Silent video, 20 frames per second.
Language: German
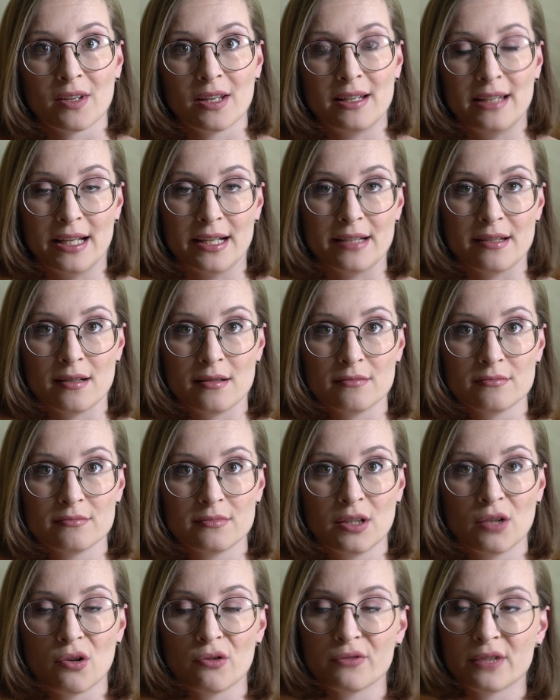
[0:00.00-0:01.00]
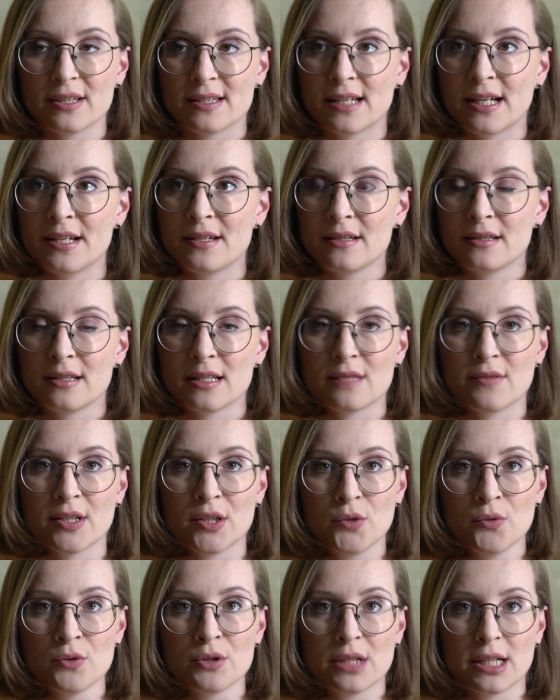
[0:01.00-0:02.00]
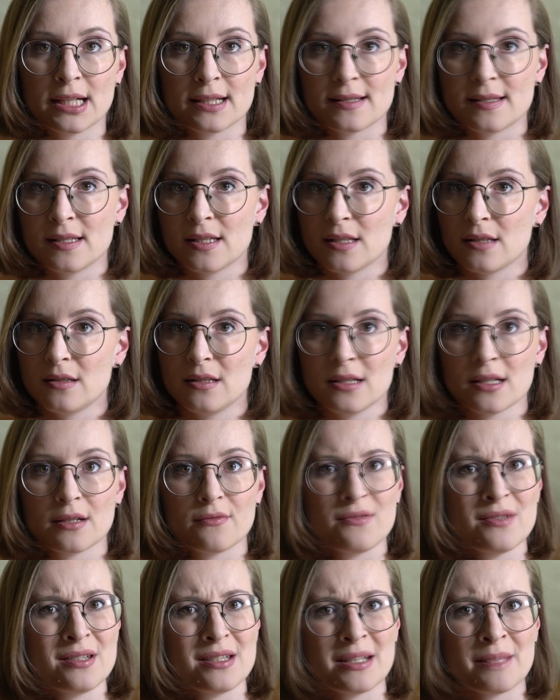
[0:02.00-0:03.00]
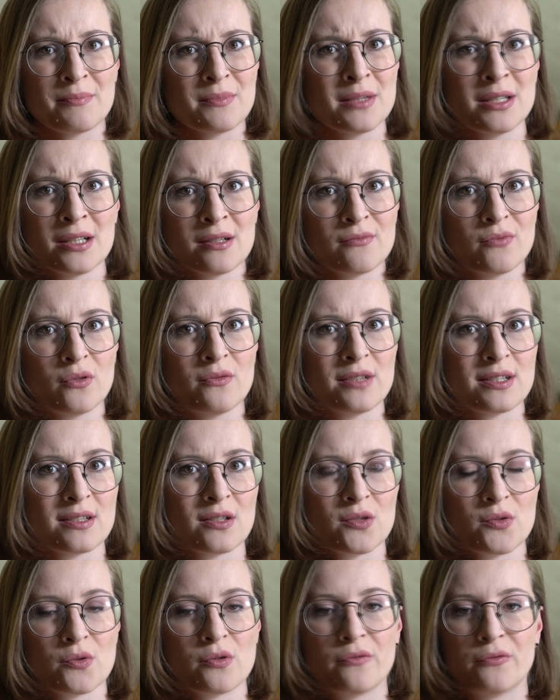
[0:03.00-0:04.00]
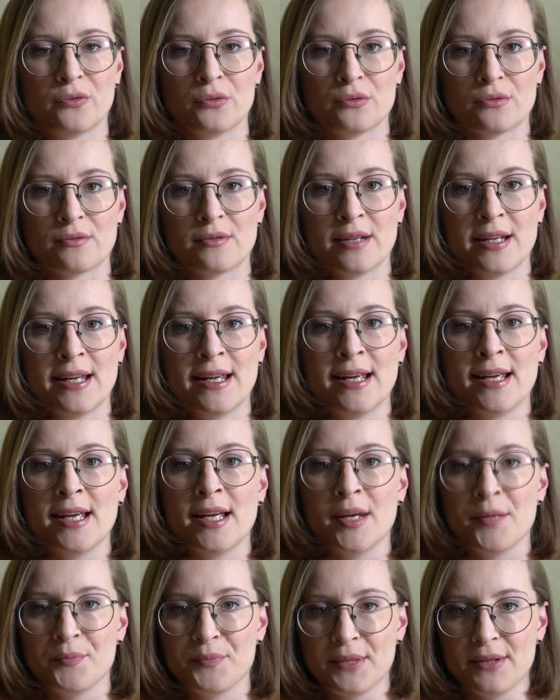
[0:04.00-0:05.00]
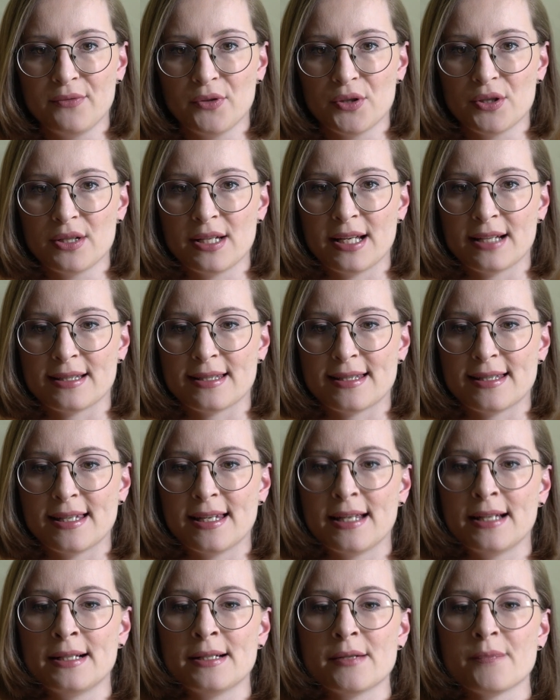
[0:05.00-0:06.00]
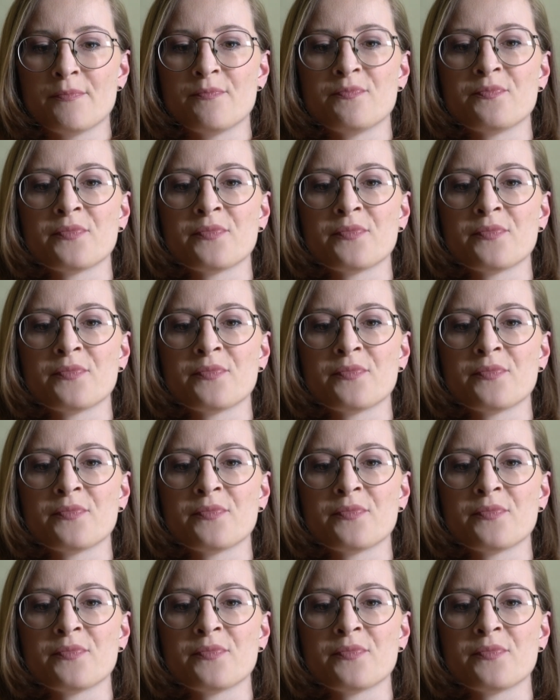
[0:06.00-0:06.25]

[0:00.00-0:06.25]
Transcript: Leider. Auch auf der Seite des Weltjugendtags nicht irgendwie. Ich habe nirgendwo was dazu gefunden. Mir wurde erzählt,